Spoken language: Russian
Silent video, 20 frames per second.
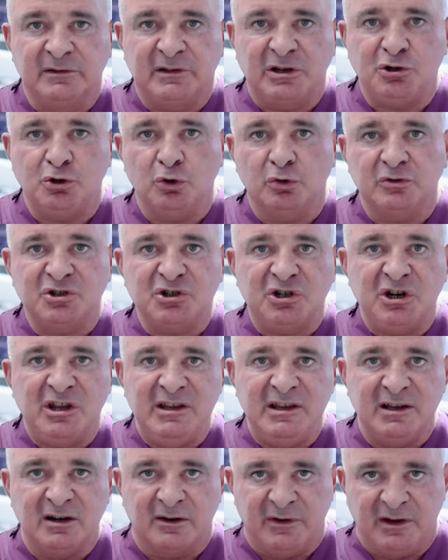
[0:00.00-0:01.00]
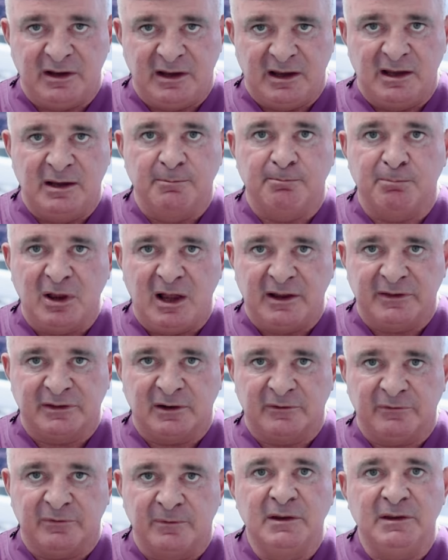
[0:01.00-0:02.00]
за счет шинирования
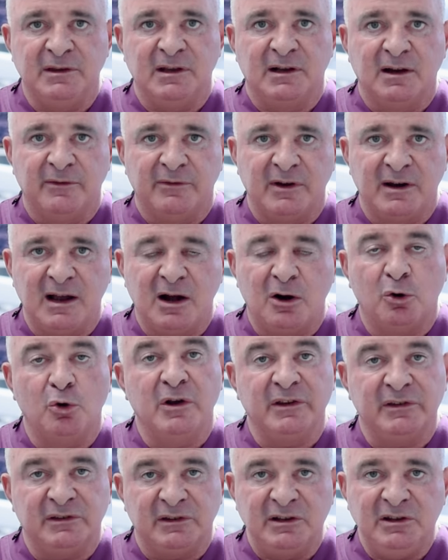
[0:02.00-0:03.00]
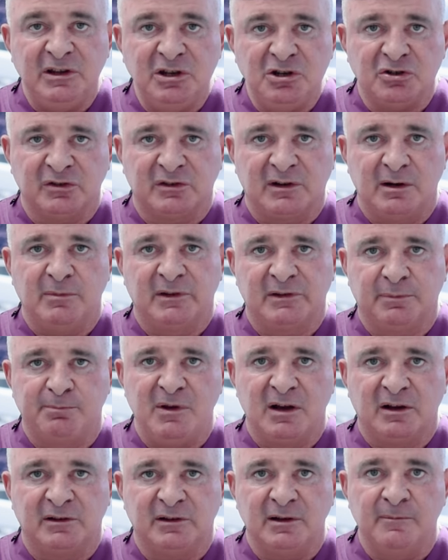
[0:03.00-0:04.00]
имплантов, не говоря о эстетическом
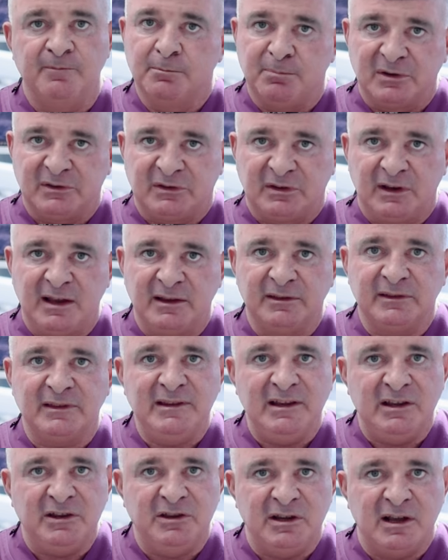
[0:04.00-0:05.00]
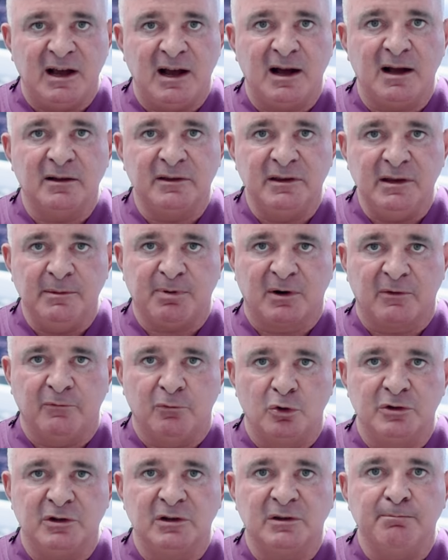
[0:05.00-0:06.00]
аспекте. Пациент ни дня не
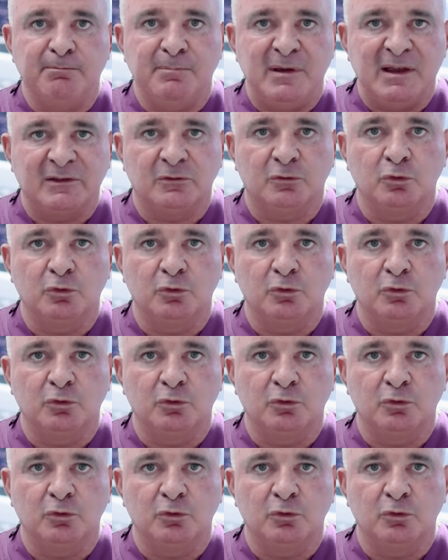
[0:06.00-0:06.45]
проводит без